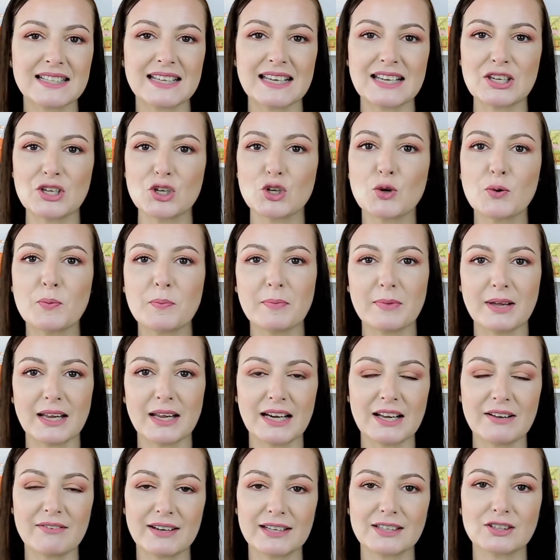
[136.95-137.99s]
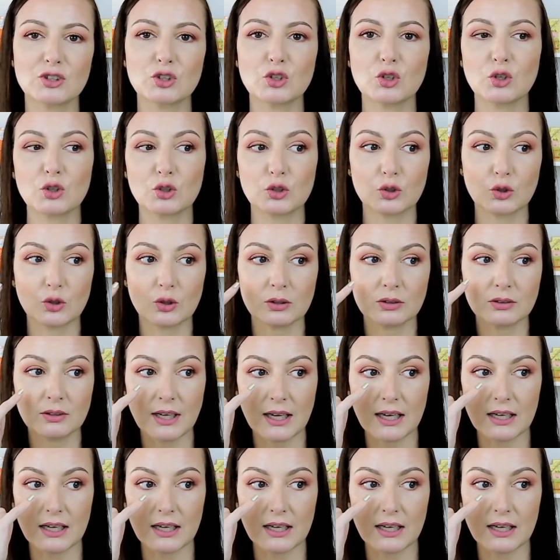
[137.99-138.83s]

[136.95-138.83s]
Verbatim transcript: que yo me levanto con